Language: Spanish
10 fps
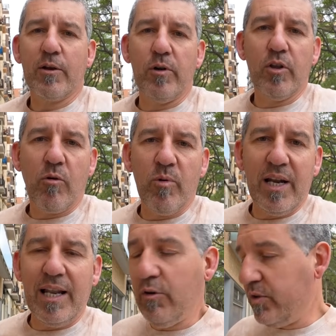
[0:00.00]
recuerdo cómo
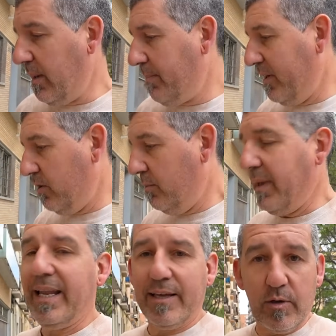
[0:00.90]
era la otra, pero
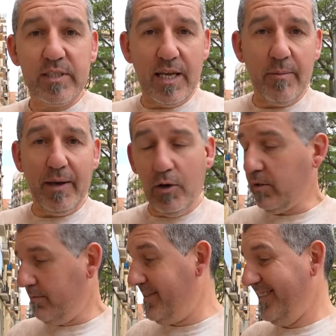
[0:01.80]
me alegro que sea mejor.